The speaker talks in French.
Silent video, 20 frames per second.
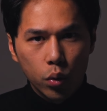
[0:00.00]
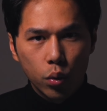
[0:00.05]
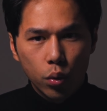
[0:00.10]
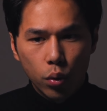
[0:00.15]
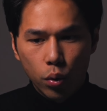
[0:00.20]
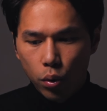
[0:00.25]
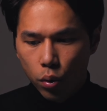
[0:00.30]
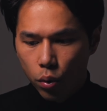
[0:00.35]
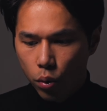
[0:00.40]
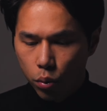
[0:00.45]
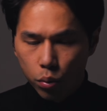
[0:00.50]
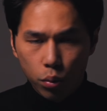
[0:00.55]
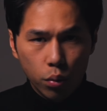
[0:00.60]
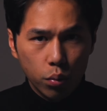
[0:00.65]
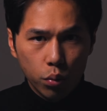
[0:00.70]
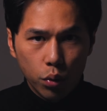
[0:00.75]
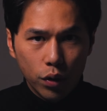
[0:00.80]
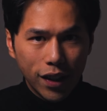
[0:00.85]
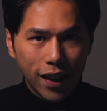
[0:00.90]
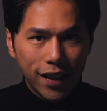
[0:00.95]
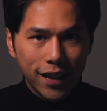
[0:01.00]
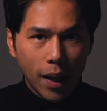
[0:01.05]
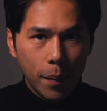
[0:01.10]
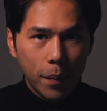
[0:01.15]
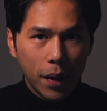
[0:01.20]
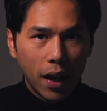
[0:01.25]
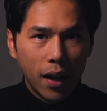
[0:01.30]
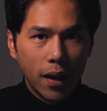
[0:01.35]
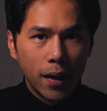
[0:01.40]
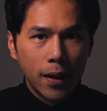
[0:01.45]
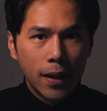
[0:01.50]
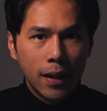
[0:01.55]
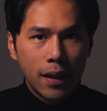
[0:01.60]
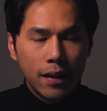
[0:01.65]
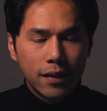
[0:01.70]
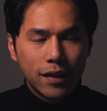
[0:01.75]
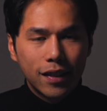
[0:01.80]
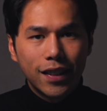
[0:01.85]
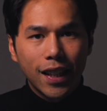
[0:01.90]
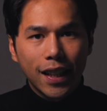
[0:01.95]
de, cette caméra,
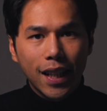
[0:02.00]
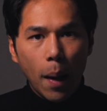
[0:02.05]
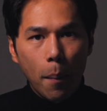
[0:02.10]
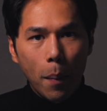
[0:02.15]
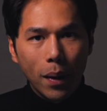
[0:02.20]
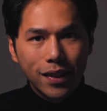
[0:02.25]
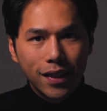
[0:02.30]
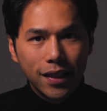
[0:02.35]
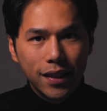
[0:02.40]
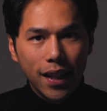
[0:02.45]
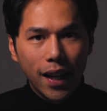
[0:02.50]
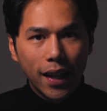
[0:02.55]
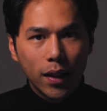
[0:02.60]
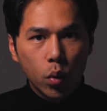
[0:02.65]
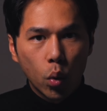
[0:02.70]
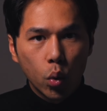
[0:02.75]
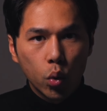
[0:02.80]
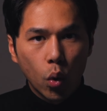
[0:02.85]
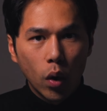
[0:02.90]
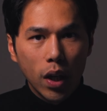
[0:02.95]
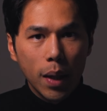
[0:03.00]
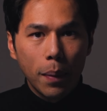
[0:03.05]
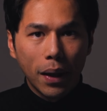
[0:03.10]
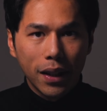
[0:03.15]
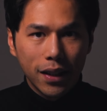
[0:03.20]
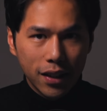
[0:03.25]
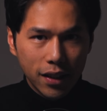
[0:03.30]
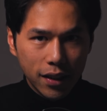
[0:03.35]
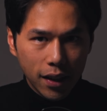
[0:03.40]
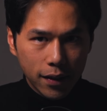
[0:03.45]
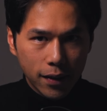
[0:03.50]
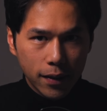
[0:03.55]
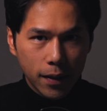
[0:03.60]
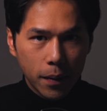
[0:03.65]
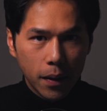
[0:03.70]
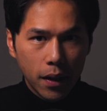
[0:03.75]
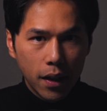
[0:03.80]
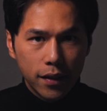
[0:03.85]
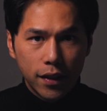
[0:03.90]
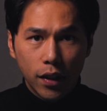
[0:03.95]
c'est sa capacité à être contrôlée par des
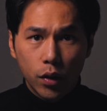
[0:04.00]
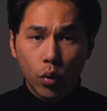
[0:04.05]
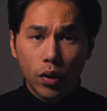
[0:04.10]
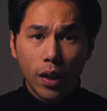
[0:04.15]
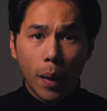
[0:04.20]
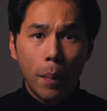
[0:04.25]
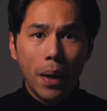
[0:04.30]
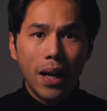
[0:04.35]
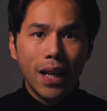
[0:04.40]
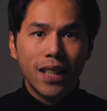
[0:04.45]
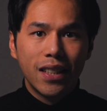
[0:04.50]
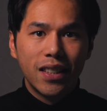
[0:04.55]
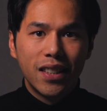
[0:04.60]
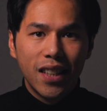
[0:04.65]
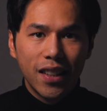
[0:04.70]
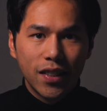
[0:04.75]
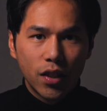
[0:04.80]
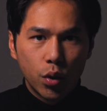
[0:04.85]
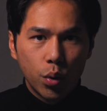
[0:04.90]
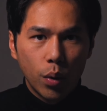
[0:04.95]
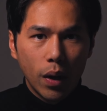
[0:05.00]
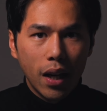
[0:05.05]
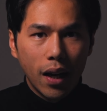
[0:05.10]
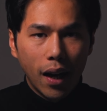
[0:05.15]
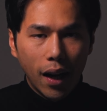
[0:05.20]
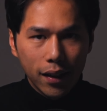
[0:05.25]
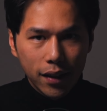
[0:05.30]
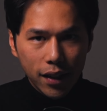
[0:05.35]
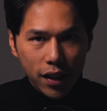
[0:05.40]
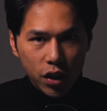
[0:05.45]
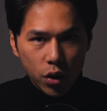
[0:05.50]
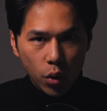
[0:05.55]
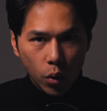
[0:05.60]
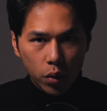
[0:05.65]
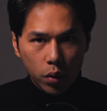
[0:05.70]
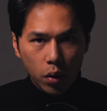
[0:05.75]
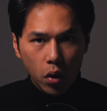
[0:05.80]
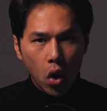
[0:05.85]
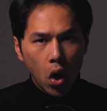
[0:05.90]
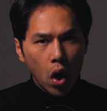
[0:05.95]
gestes. C'est ce qu'on appelle les gestuelles
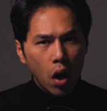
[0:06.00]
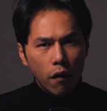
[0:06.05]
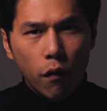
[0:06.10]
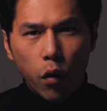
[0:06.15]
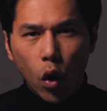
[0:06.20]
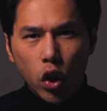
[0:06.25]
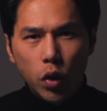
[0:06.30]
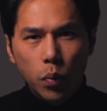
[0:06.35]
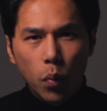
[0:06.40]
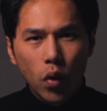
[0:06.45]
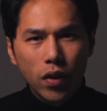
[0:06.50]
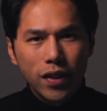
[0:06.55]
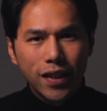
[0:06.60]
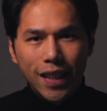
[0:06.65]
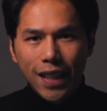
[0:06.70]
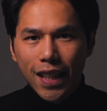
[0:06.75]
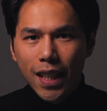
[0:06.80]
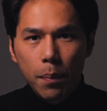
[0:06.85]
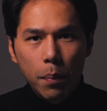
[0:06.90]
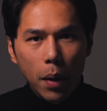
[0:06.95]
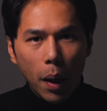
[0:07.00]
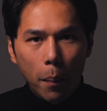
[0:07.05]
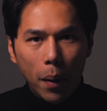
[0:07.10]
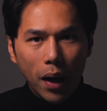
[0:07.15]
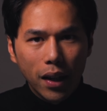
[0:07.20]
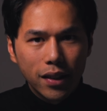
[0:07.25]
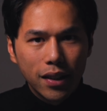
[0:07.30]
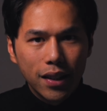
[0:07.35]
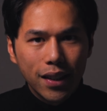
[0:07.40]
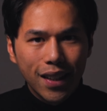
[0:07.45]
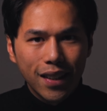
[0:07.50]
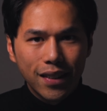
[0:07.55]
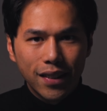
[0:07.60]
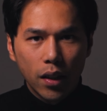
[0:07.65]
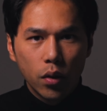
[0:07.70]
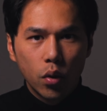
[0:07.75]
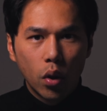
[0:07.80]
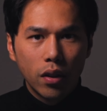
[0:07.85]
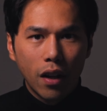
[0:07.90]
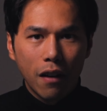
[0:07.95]
intelligentes. Franchement, c'est hyper pratique et
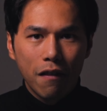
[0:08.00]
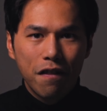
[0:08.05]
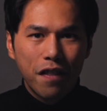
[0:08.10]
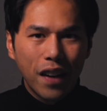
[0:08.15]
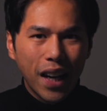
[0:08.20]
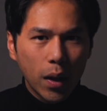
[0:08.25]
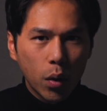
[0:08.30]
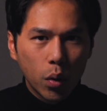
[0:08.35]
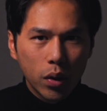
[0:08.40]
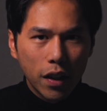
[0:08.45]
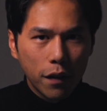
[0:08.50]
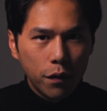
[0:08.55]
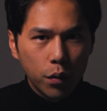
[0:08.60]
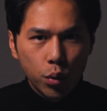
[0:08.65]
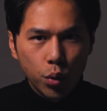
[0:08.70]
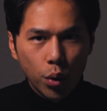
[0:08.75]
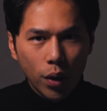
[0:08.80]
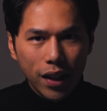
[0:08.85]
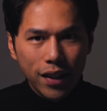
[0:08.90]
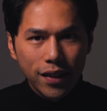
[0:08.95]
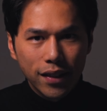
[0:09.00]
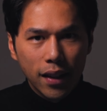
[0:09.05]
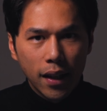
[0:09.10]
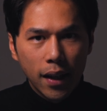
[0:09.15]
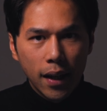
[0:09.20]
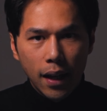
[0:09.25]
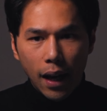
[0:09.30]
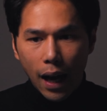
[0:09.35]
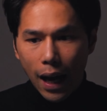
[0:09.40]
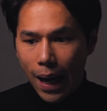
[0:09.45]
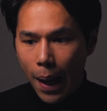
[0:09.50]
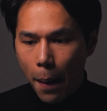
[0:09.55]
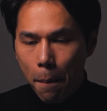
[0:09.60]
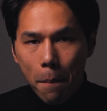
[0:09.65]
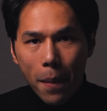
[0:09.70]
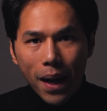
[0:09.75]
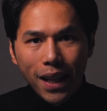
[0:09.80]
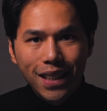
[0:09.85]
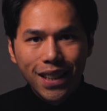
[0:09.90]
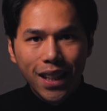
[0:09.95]
ça donne un vrai côté futuriste à la
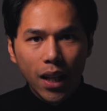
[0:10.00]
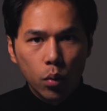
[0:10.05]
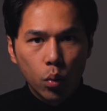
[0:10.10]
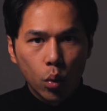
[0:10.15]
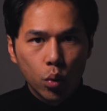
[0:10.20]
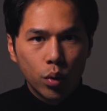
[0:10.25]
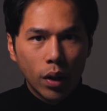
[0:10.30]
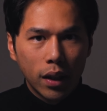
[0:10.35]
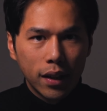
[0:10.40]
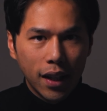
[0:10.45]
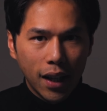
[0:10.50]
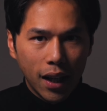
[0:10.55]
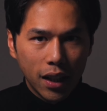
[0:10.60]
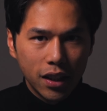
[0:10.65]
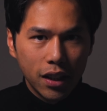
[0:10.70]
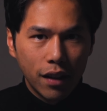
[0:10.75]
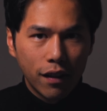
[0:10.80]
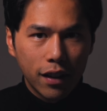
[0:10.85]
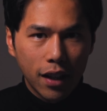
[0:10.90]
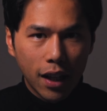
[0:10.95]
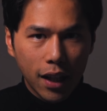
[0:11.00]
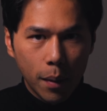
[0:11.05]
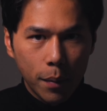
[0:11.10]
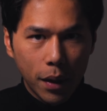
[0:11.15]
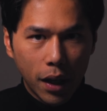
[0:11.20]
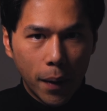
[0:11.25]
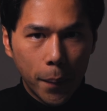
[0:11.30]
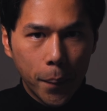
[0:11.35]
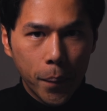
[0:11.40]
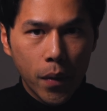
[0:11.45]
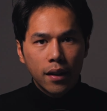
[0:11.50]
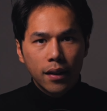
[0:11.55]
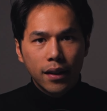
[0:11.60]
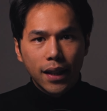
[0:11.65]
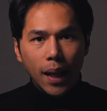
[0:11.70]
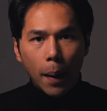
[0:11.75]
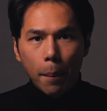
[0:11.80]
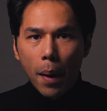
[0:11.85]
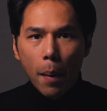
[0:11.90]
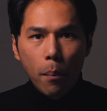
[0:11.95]
manière dont tu interagis avec la caméra.
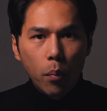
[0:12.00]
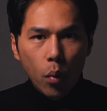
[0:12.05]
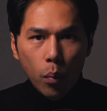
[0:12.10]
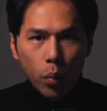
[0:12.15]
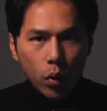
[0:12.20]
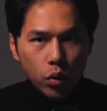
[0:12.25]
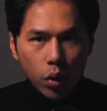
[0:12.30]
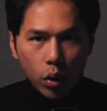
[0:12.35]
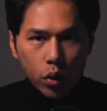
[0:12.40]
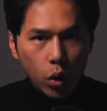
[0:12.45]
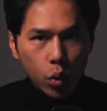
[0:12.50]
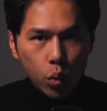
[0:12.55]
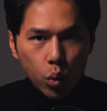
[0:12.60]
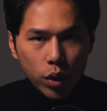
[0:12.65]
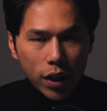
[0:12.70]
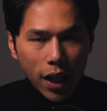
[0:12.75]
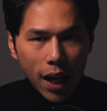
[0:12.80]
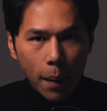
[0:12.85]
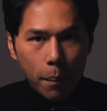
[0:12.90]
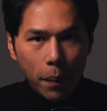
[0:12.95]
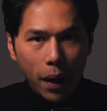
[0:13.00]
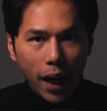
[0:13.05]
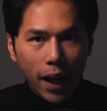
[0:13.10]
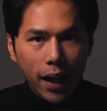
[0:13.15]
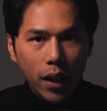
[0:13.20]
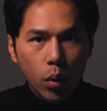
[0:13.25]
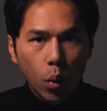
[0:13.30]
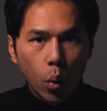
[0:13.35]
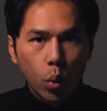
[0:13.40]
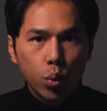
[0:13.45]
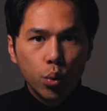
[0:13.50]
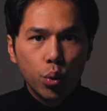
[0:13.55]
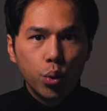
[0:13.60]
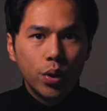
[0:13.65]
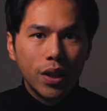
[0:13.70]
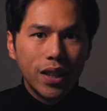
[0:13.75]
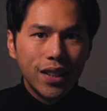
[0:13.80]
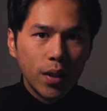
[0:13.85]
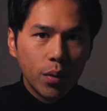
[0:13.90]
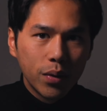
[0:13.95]
T'as même plus besoin de toucher l'appareil ou
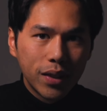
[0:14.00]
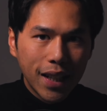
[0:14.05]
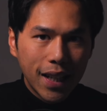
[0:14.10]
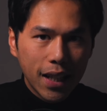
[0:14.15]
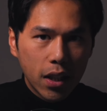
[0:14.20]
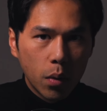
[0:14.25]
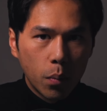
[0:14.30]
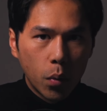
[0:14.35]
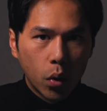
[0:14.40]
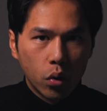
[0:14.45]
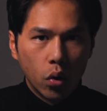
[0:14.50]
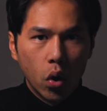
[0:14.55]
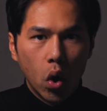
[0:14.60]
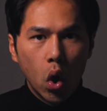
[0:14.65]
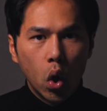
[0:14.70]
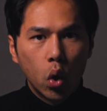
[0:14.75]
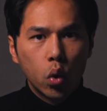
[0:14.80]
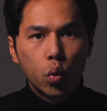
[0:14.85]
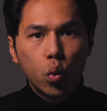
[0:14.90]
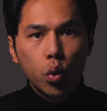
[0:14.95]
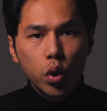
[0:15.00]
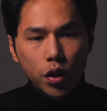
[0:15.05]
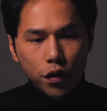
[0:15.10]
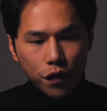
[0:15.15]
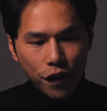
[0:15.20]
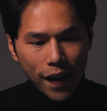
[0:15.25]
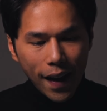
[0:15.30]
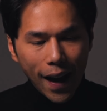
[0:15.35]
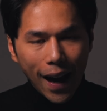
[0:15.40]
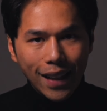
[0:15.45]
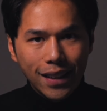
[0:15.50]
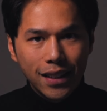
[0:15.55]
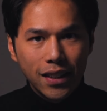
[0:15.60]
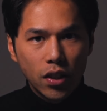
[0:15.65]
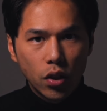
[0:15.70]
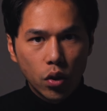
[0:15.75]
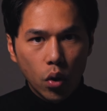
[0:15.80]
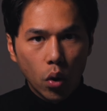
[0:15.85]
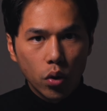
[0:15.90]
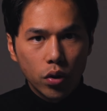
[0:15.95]
d'utiliser une télécommande. Tout se fait à
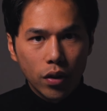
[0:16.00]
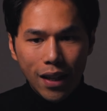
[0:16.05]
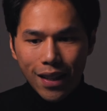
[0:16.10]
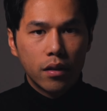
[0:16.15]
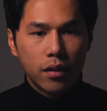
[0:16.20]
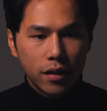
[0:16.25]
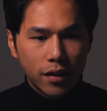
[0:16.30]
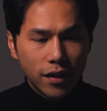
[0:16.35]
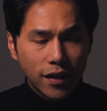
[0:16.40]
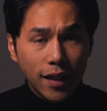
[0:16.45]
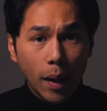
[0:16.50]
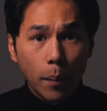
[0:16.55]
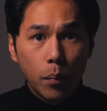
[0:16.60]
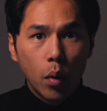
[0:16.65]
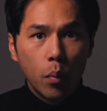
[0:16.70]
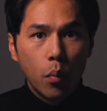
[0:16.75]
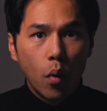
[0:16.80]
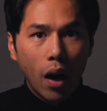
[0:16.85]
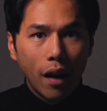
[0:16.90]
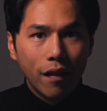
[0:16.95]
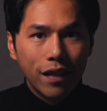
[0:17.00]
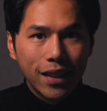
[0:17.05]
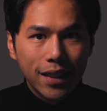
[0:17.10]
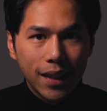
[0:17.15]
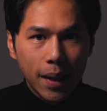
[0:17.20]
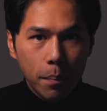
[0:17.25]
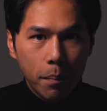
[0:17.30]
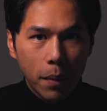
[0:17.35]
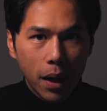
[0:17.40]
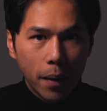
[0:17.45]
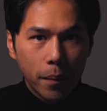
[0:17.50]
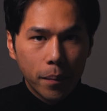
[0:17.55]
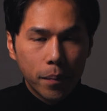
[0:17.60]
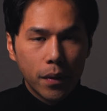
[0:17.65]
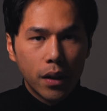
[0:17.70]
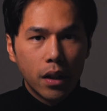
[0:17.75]
distance, simplement avec tes mains.